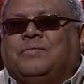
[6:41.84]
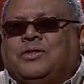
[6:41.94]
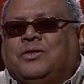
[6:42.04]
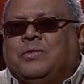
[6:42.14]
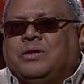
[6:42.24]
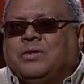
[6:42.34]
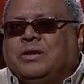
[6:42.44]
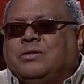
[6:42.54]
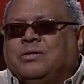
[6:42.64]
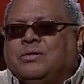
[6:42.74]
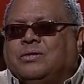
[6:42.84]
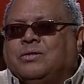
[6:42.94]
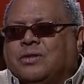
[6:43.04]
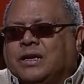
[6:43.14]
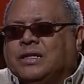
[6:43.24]
Víctor Manuel lo,
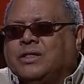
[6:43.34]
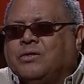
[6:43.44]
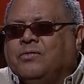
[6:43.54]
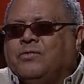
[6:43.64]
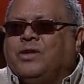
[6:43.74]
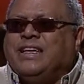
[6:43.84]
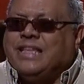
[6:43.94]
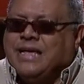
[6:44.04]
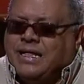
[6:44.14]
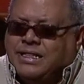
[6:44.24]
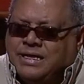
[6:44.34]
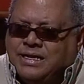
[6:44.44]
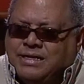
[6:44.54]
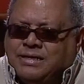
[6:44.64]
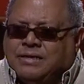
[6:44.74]
organizó, fue una idea
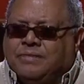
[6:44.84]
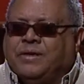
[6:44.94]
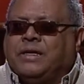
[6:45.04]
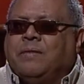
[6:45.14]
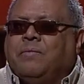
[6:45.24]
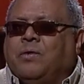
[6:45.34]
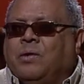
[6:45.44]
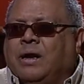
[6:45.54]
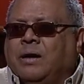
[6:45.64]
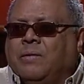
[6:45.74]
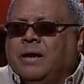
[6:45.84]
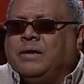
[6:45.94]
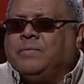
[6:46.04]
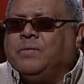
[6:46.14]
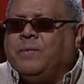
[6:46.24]
de él, me llamó a La
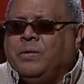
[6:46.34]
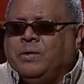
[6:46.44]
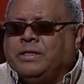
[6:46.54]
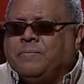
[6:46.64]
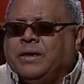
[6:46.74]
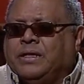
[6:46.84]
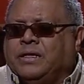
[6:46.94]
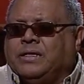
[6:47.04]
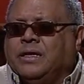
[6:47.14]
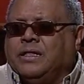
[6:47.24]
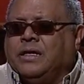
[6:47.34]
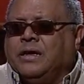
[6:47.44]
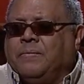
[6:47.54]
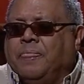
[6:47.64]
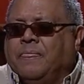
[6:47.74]
Habana y me dijo, Pablo, ¿qué te parece esta
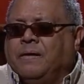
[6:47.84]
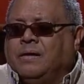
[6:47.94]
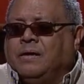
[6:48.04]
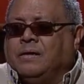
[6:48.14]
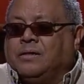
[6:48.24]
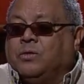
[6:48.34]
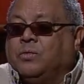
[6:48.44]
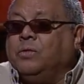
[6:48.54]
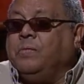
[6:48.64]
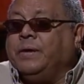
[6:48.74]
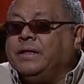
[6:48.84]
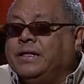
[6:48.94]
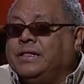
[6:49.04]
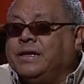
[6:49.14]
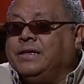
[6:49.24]
idea? Digo, bueno, me
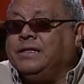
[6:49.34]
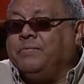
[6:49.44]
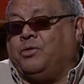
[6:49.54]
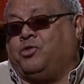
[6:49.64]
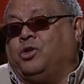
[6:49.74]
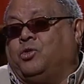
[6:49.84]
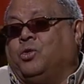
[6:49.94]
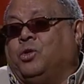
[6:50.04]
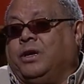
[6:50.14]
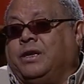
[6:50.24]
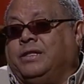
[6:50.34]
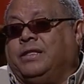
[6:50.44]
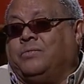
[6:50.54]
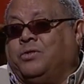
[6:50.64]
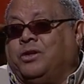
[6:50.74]
parece excelente, pero si tú lo
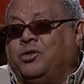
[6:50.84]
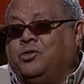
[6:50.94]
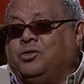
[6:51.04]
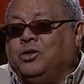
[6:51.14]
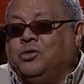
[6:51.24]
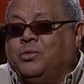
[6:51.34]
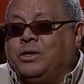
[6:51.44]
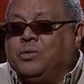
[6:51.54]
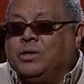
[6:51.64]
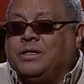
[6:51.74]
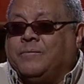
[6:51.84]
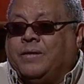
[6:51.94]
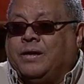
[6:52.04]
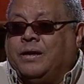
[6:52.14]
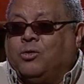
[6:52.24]
organizas, porque yo no tengo vergüenza
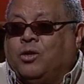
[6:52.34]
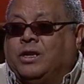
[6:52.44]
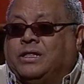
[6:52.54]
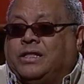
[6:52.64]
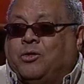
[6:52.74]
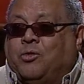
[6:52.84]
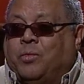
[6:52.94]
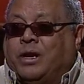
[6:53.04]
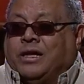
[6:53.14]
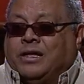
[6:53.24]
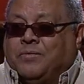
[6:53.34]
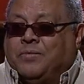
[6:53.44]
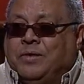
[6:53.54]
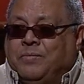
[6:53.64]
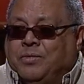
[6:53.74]
para organizar un homenaje a mí
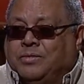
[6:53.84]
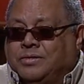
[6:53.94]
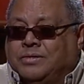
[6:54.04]
mismo.